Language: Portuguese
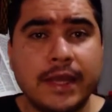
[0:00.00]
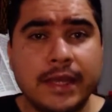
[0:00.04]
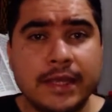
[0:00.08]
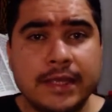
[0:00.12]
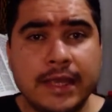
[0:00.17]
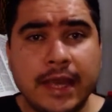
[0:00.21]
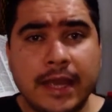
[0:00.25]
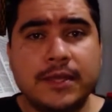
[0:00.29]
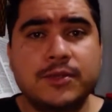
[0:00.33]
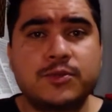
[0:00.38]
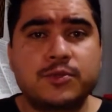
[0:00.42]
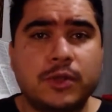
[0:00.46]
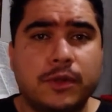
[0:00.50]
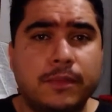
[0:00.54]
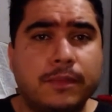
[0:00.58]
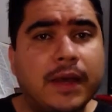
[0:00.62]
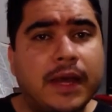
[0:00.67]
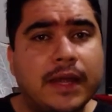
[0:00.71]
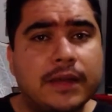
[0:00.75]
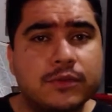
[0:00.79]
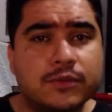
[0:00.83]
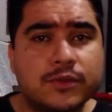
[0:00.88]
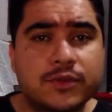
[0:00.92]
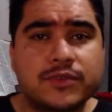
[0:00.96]
E é isso,
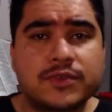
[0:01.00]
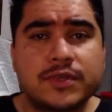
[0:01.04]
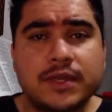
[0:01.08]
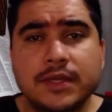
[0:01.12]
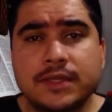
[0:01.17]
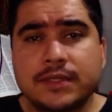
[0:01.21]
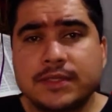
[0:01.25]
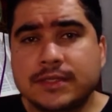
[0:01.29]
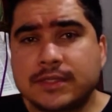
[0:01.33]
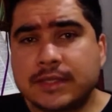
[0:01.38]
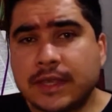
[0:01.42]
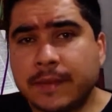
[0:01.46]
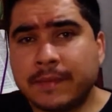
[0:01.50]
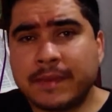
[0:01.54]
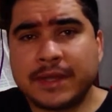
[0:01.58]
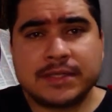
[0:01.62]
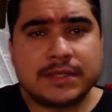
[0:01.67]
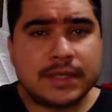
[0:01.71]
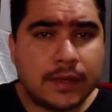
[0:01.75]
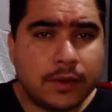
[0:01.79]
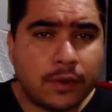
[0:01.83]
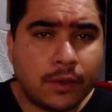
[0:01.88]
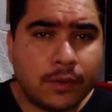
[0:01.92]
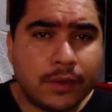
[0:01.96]
hermanos. Sem mais
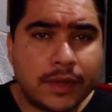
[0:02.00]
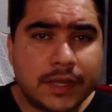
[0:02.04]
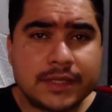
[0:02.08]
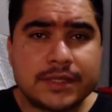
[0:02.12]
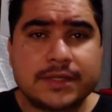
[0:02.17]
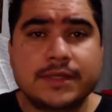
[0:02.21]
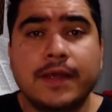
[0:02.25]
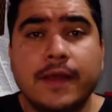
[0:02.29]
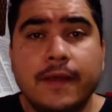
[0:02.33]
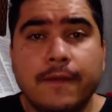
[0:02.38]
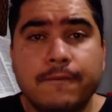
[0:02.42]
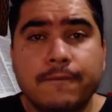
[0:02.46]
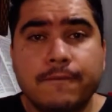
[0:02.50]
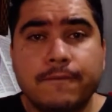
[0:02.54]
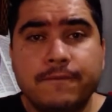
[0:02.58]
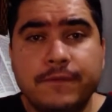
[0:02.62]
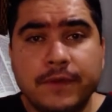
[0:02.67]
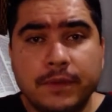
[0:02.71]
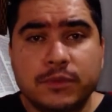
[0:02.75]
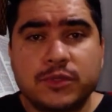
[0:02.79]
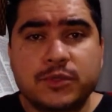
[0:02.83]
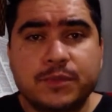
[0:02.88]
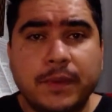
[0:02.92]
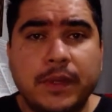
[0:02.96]
delongas,
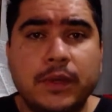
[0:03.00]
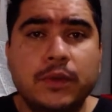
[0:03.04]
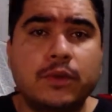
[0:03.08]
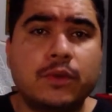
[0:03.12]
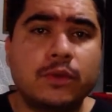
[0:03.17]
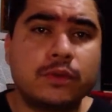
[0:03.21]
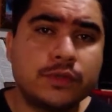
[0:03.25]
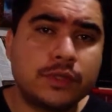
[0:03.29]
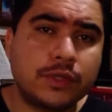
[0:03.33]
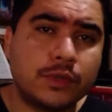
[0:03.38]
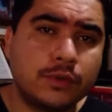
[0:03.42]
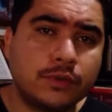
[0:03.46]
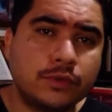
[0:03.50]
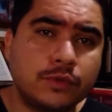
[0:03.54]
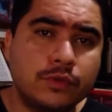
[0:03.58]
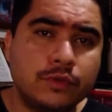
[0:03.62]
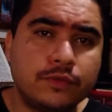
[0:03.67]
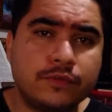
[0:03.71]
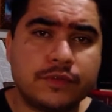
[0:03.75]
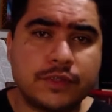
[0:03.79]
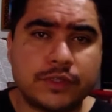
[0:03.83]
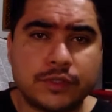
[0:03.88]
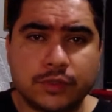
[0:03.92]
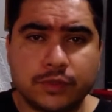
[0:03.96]
vamos para o conteúdo
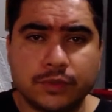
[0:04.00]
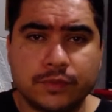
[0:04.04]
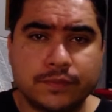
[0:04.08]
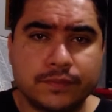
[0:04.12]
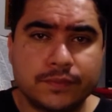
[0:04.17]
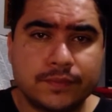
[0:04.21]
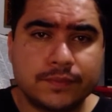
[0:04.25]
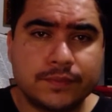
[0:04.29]
do vídeo.